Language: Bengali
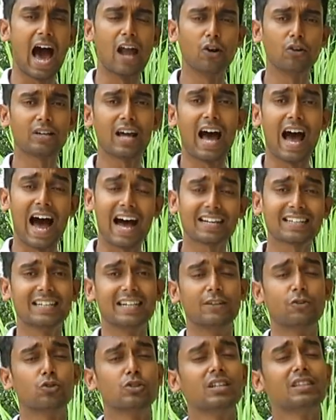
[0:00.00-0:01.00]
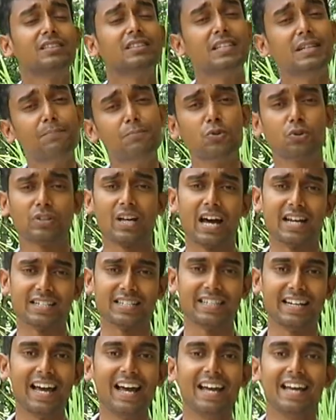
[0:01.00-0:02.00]
আলোটা আসে রোদের তীব্রতা
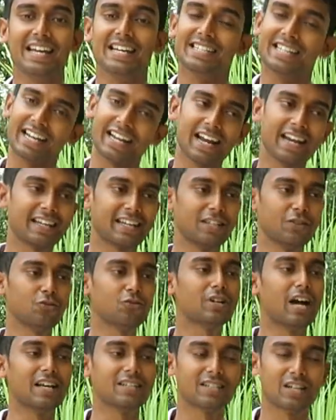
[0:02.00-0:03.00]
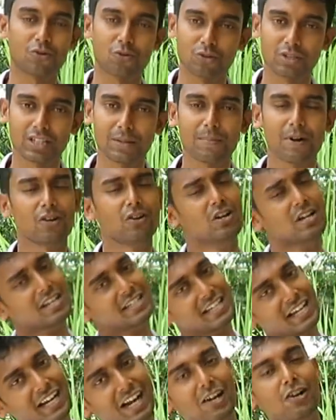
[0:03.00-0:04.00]
আসে না সেখানে কিন্তু গাছটা করতে পারো
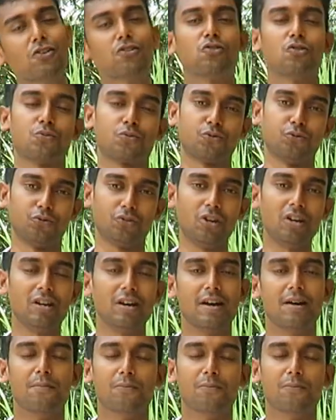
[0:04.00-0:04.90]
সেখানেও খুব সুন্দর